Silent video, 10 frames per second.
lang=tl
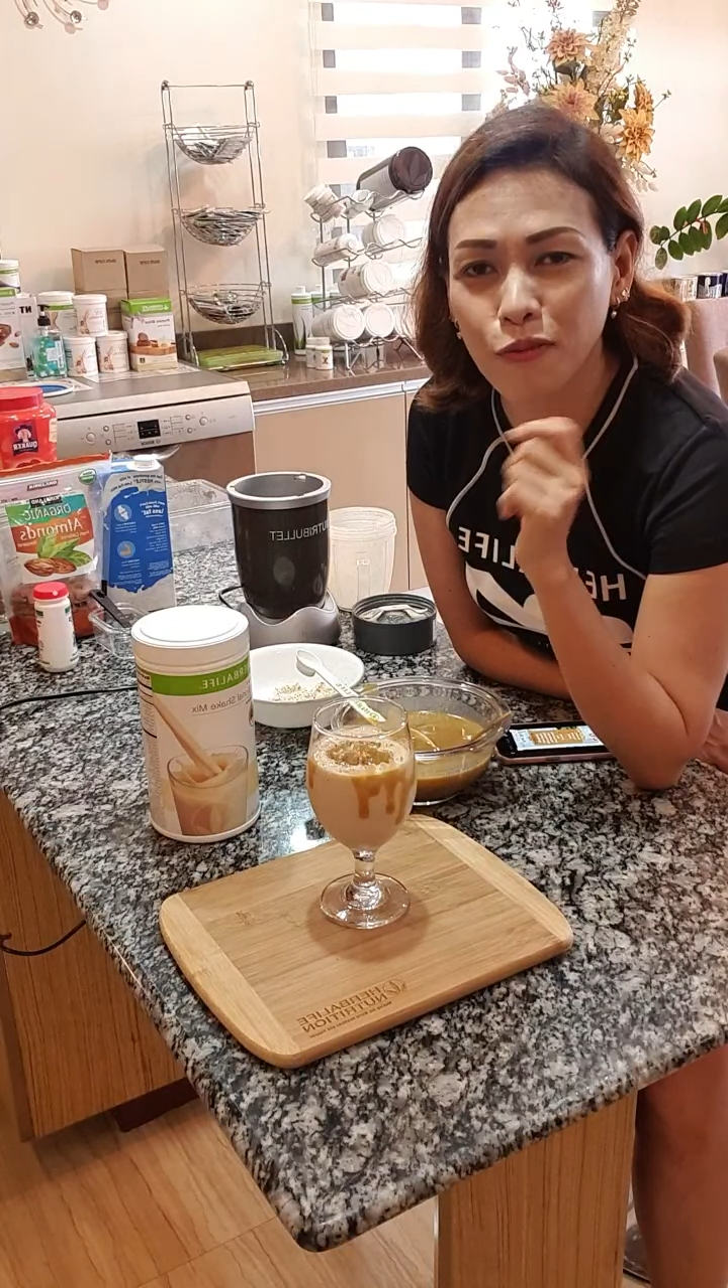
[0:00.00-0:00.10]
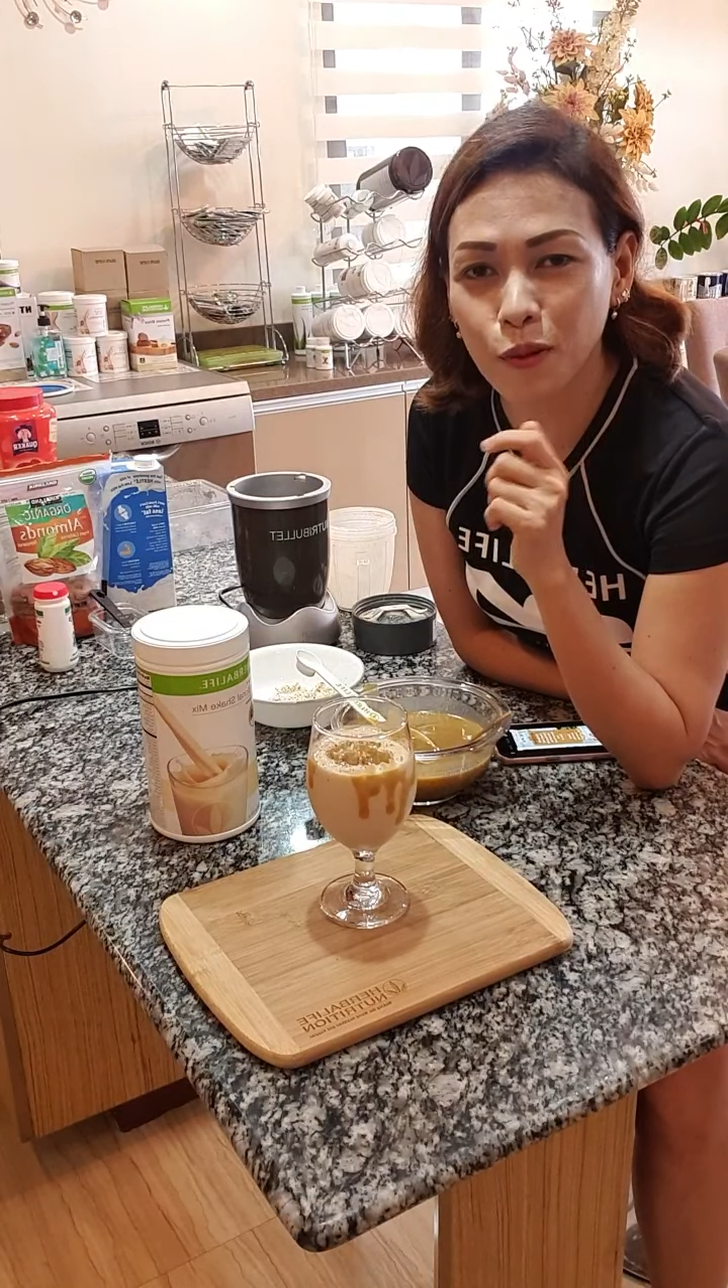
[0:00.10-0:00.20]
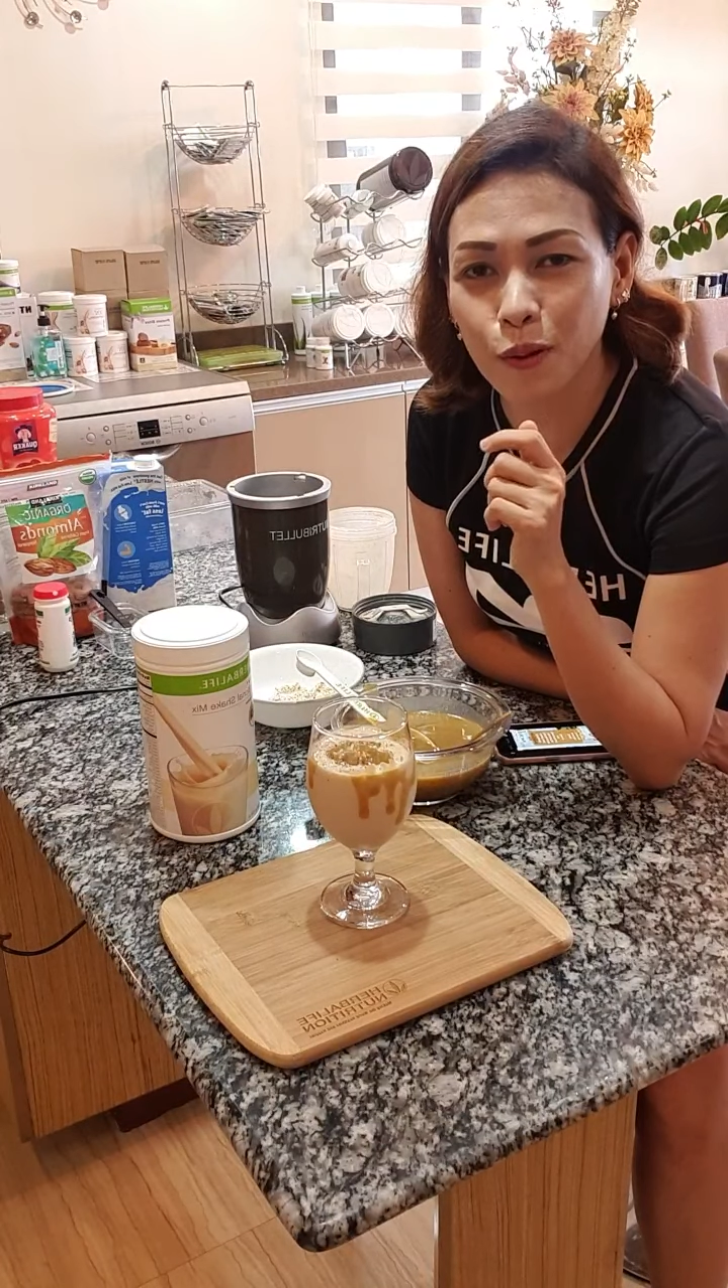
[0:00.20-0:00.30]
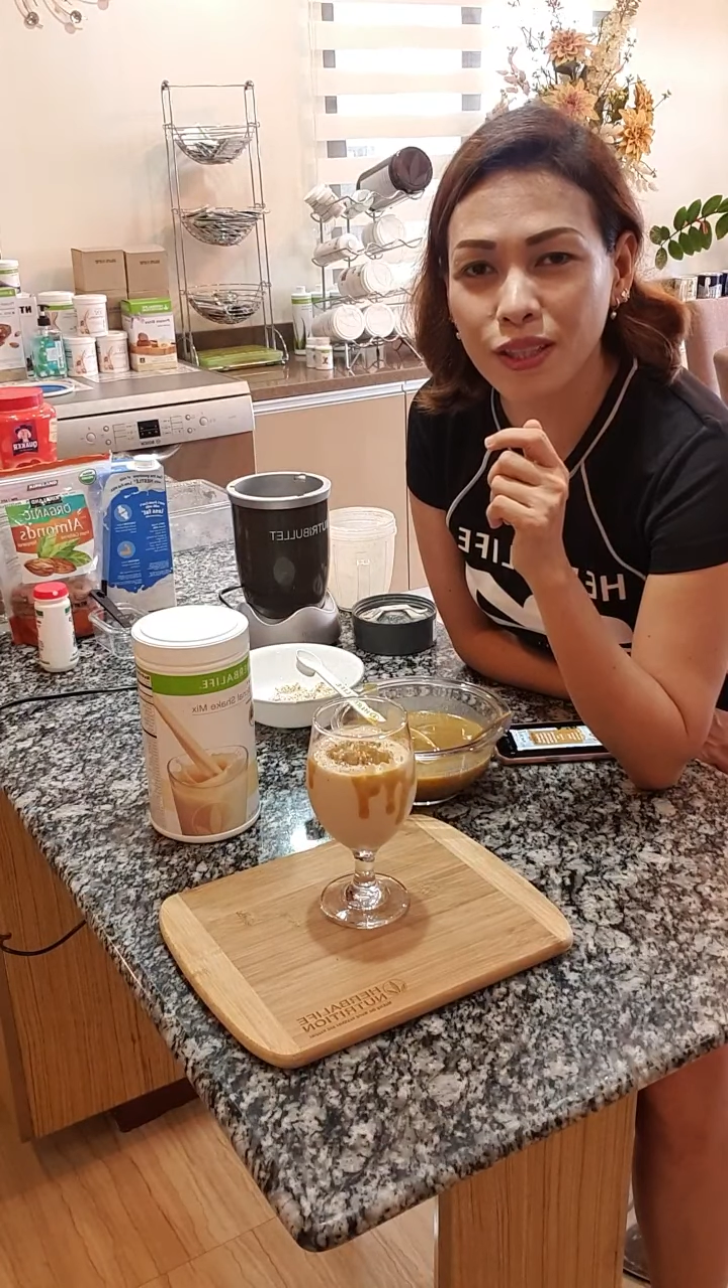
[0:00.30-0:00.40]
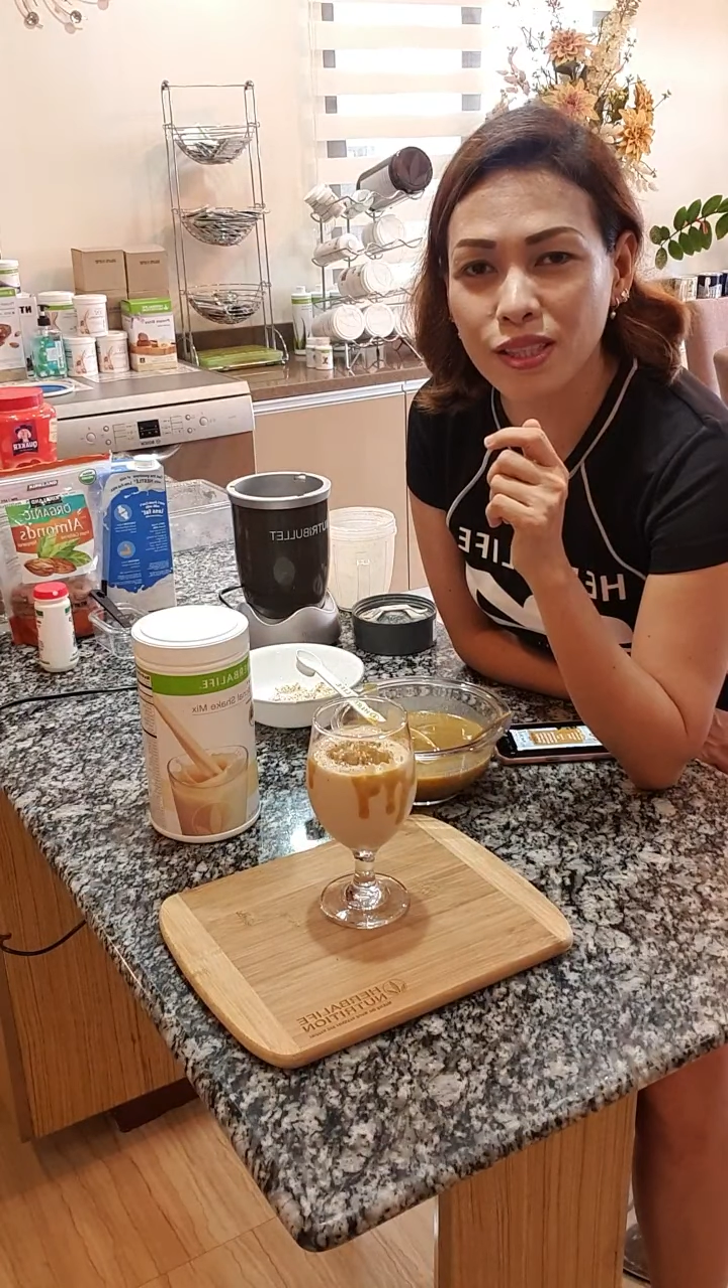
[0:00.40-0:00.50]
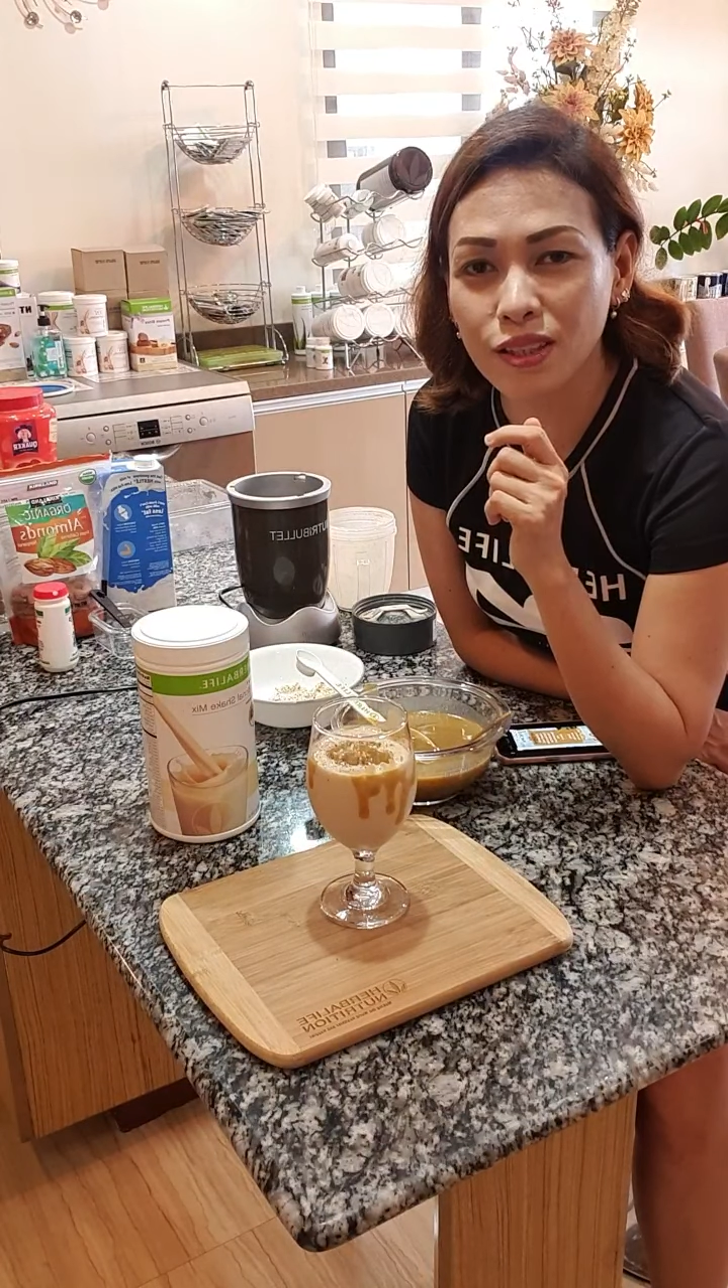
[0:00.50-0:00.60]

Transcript: of course,